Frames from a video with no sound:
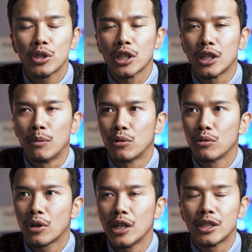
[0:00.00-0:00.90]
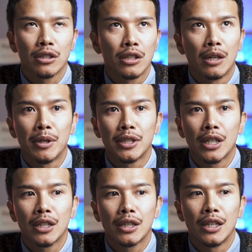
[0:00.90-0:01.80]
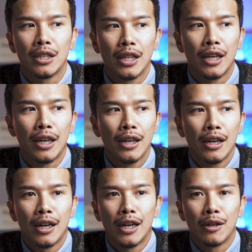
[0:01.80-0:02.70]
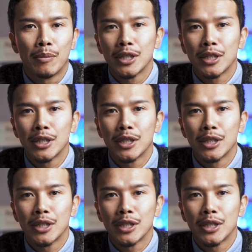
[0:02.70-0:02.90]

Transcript: もしかしたら僕の解釈が間違っていてあの、